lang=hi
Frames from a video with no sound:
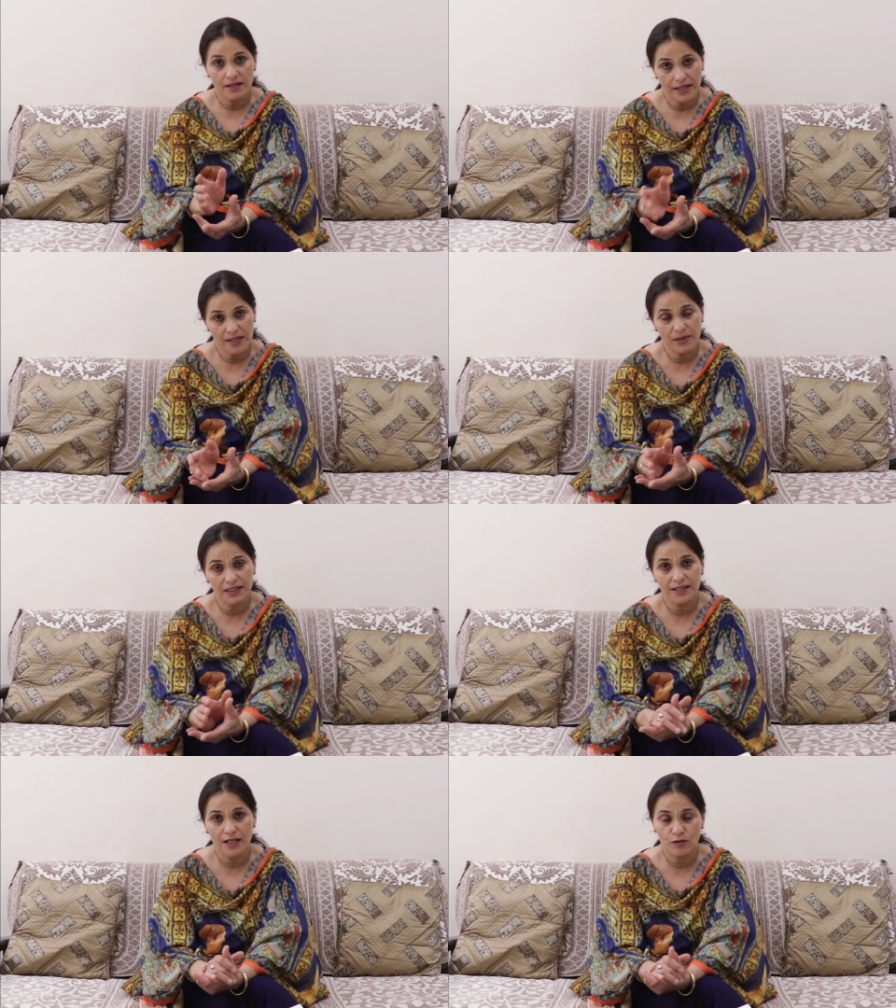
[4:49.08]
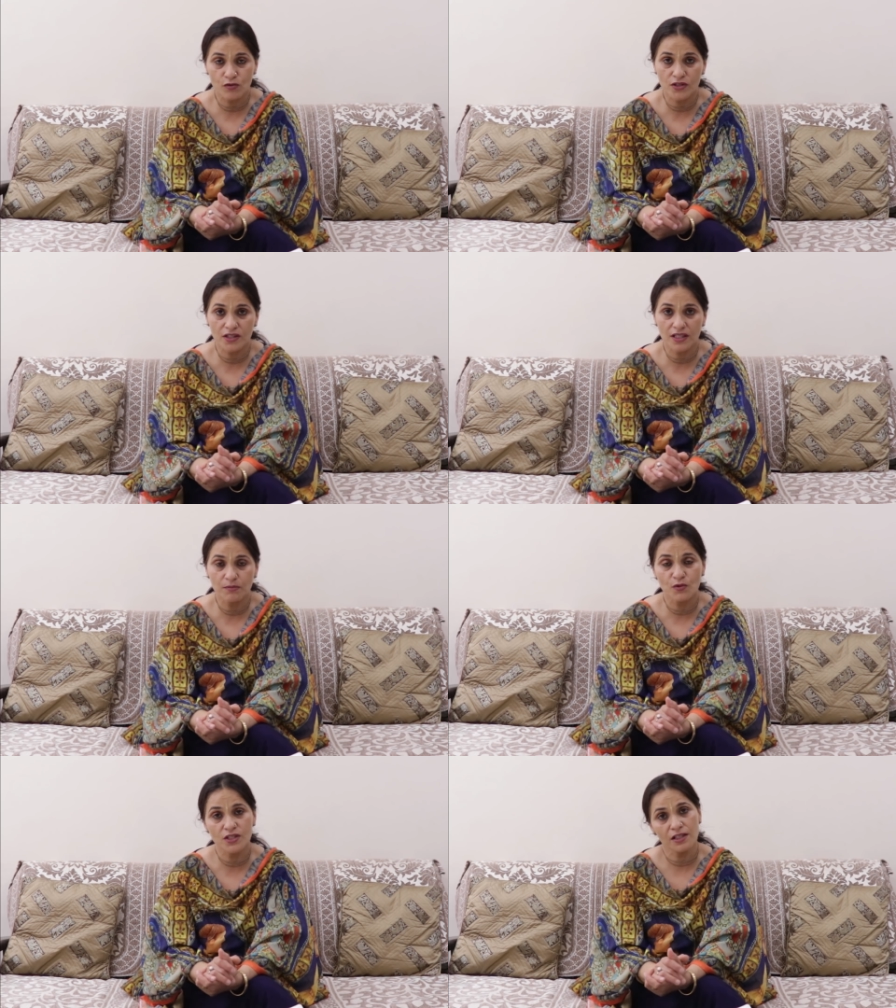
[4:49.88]
रही बात ठाकुर जी की
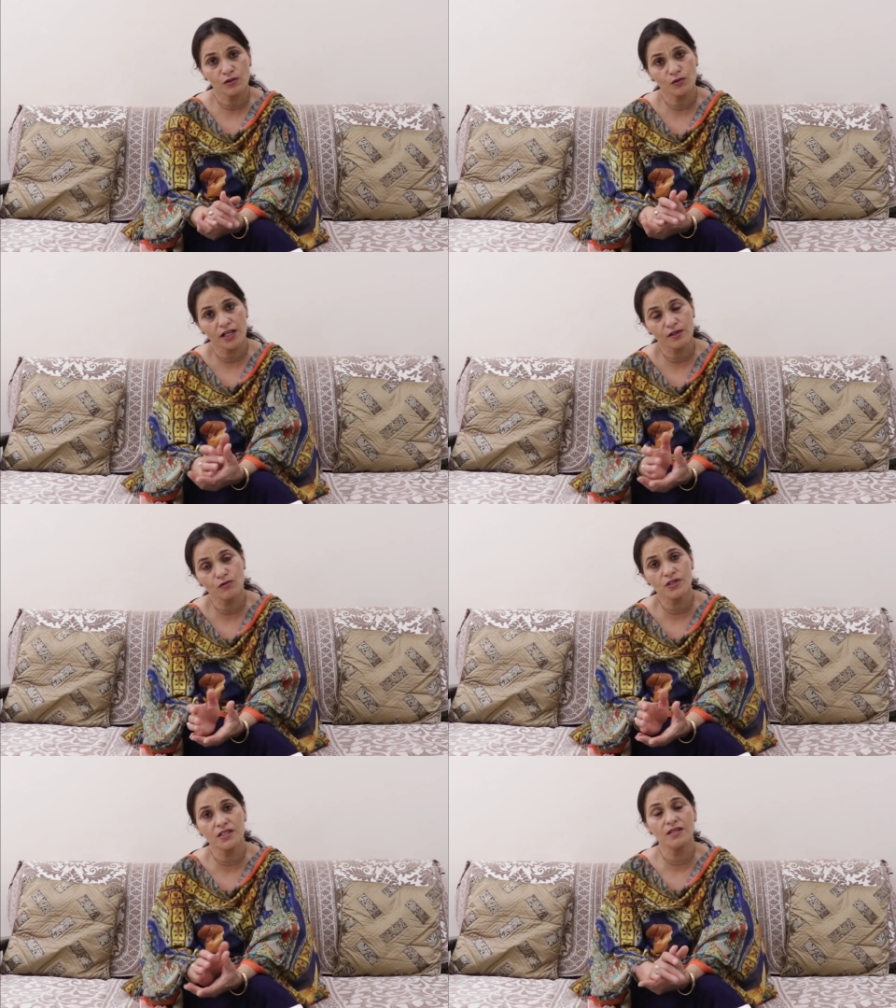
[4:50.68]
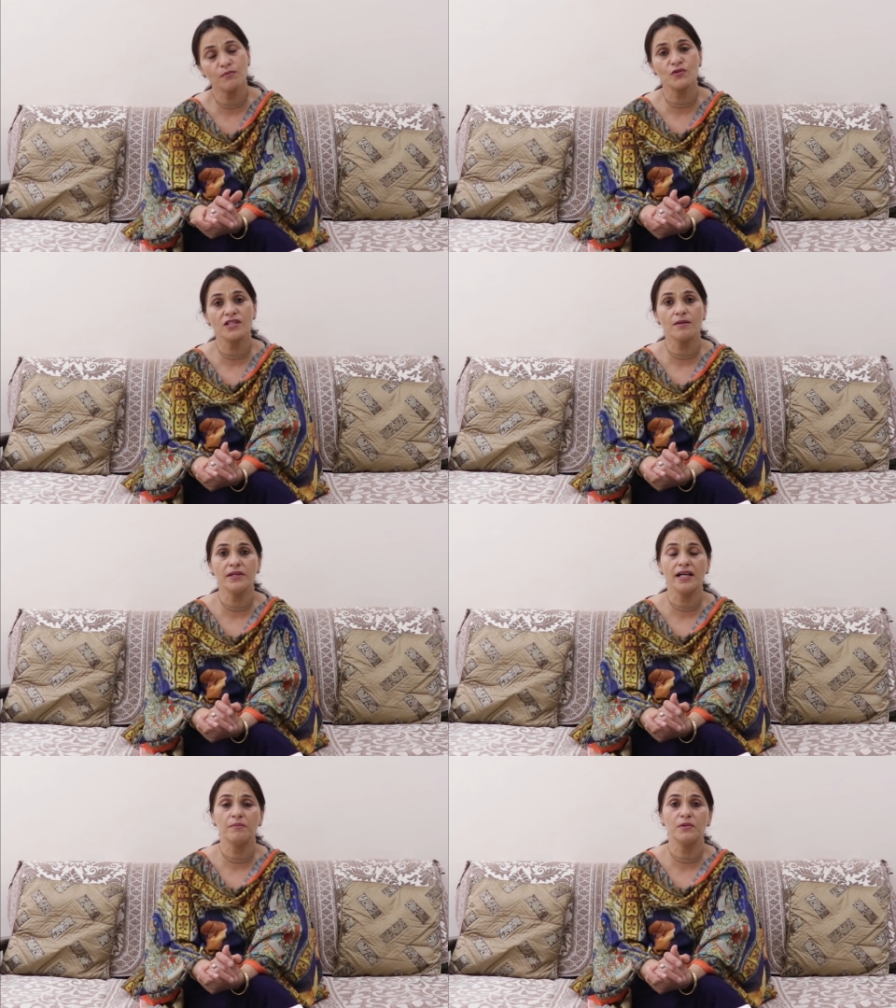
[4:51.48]
पूजा तो ठाकुर जी की पूजा
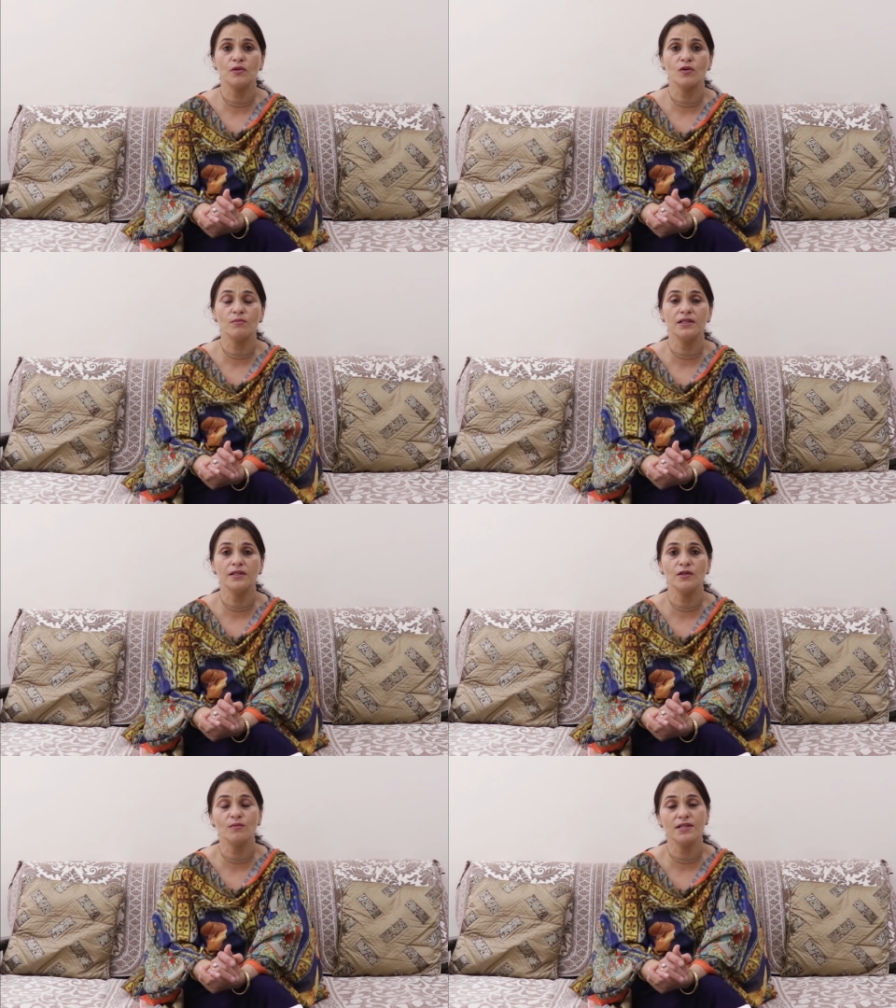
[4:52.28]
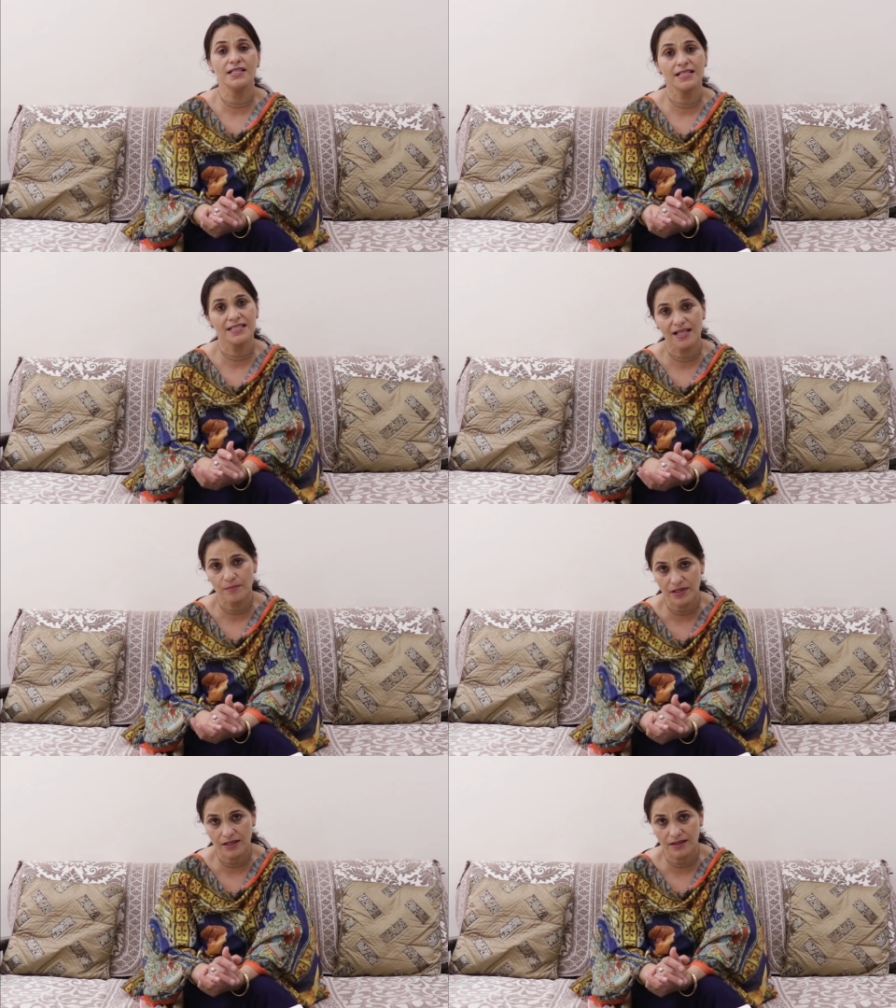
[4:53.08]
भी आप नॉर्मल दिनों में जैसे
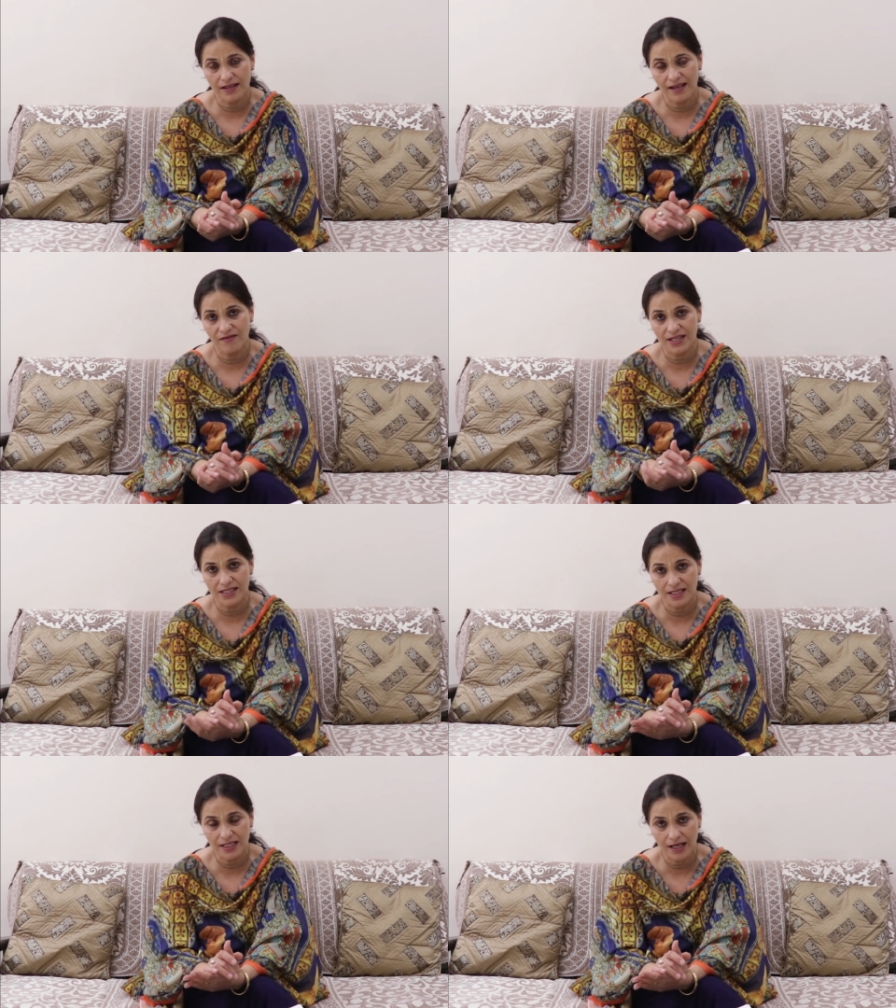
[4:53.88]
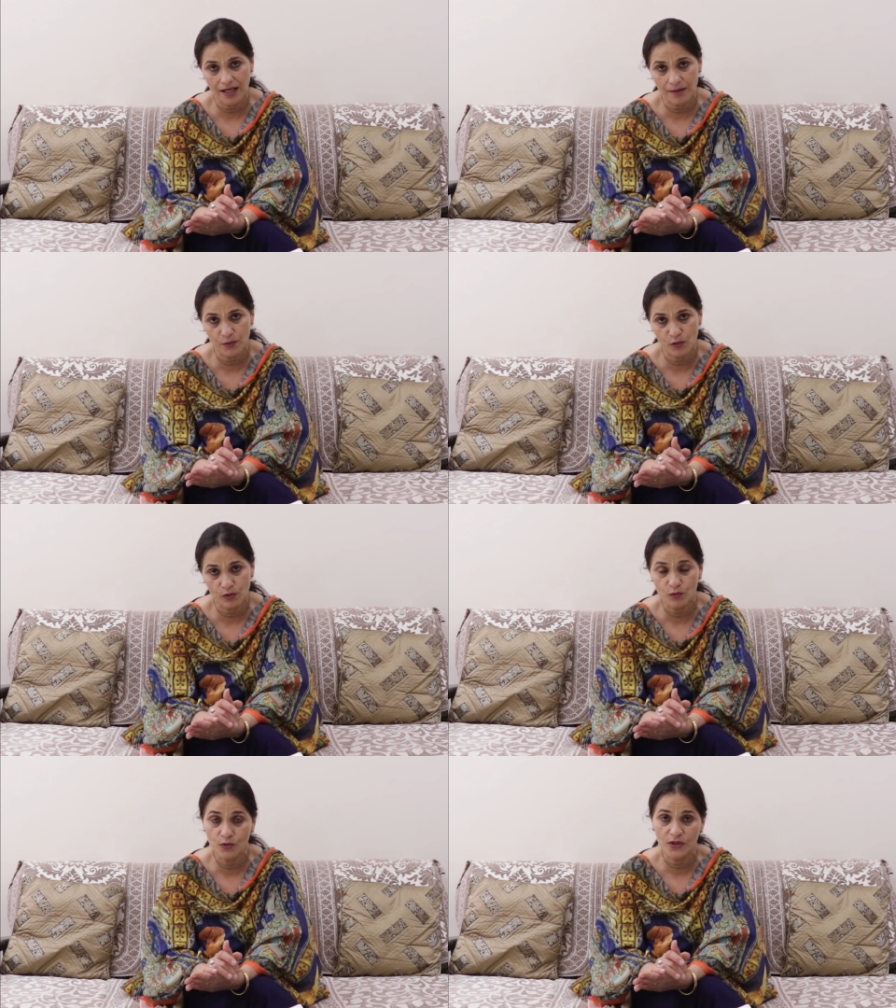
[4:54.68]
आप करते हैं वैसे ही
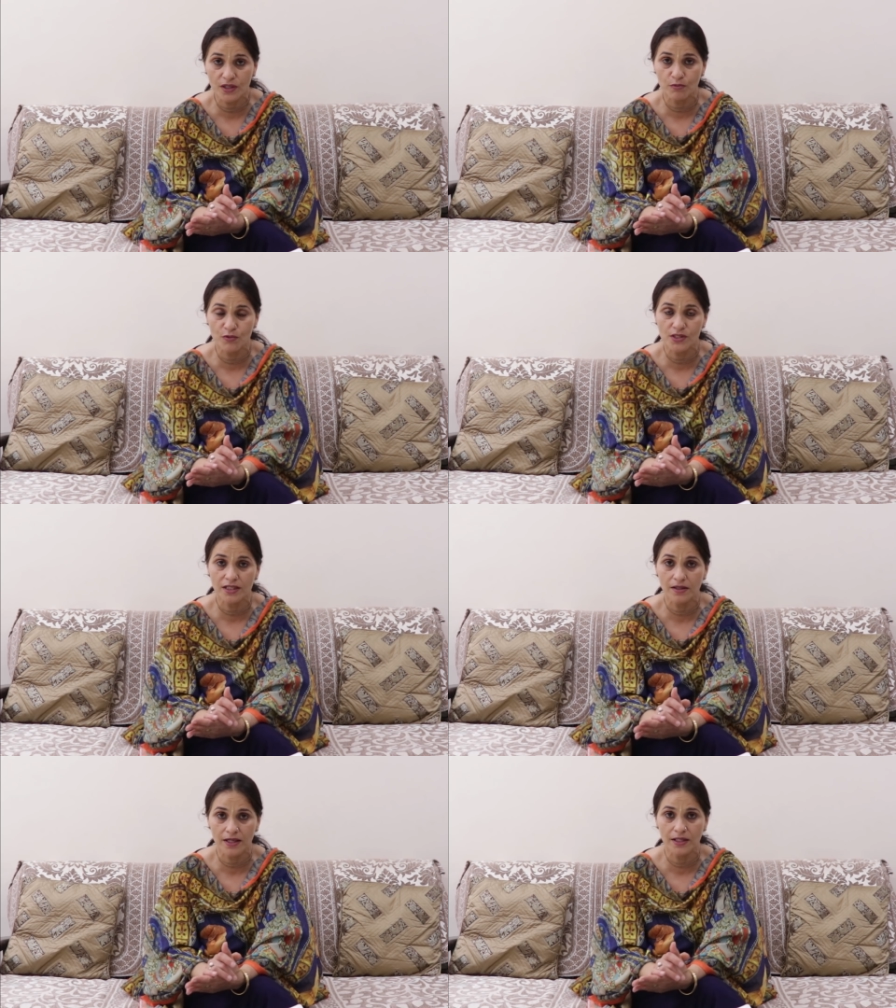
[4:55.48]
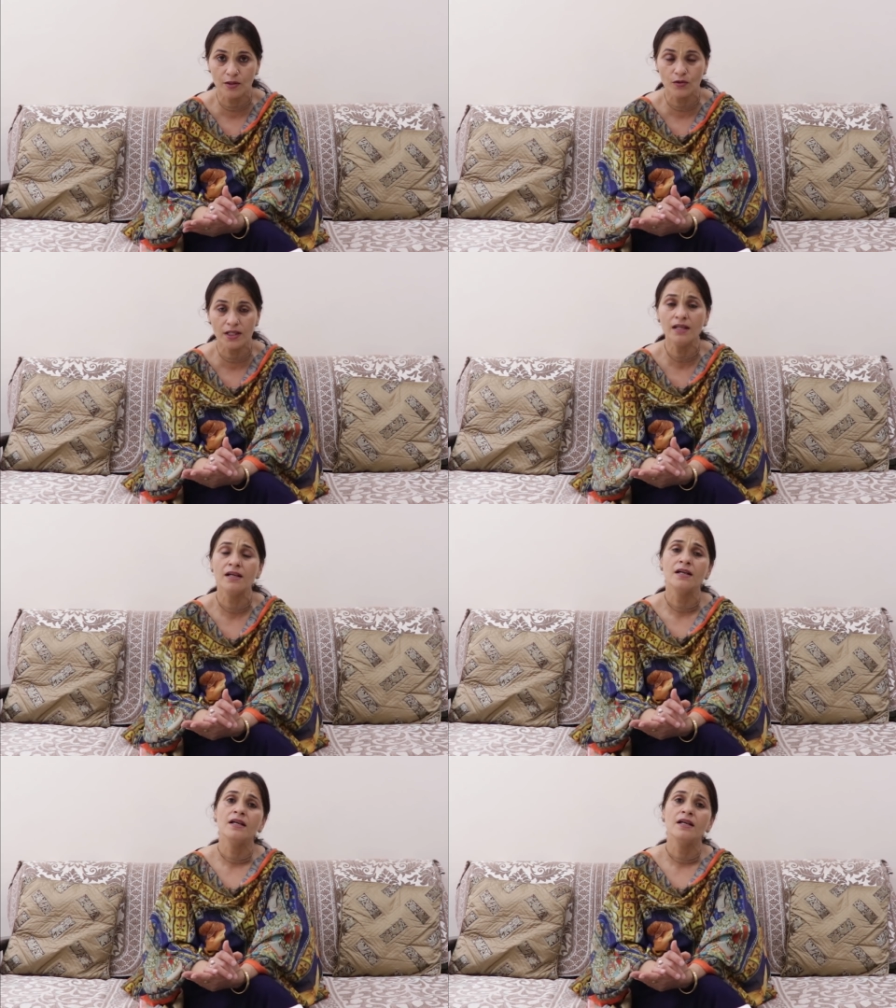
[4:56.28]
आपको उनकी पूजा करनी होगी